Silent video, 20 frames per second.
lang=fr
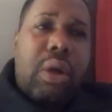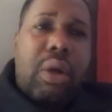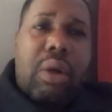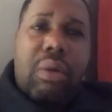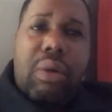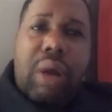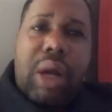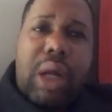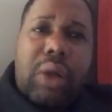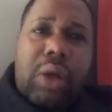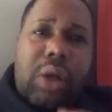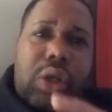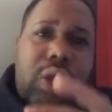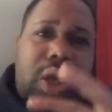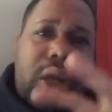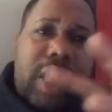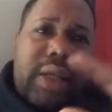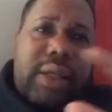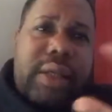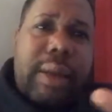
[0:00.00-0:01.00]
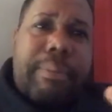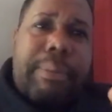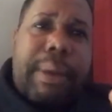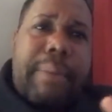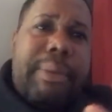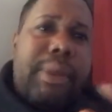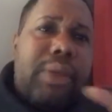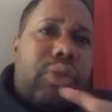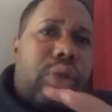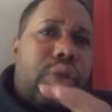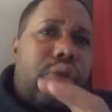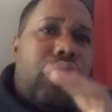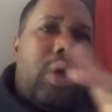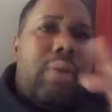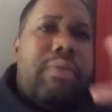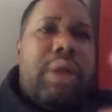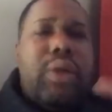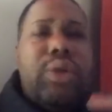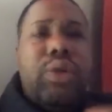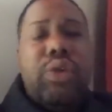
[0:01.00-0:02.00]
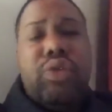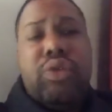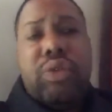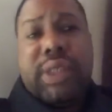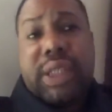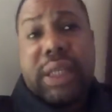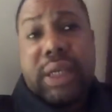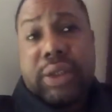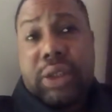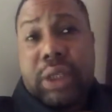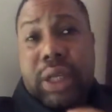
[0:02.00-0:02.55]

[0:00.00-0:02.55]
Voilà, donc ne ratez pas parce que 2018,